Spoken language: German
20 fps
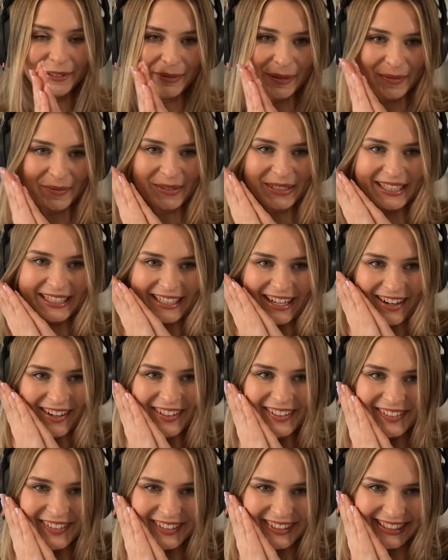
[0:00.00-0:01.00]
bin ein bisschen
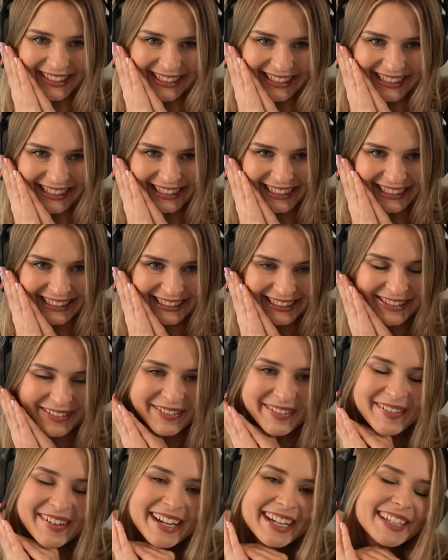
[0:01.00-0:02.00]
aufgeregt. Ich
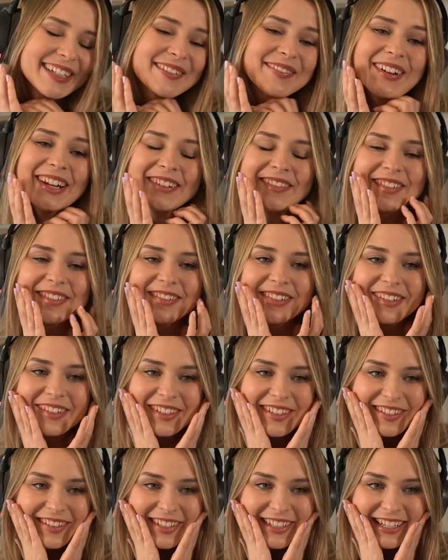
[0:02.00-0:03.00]
bin mal gespannt, wie wir uns so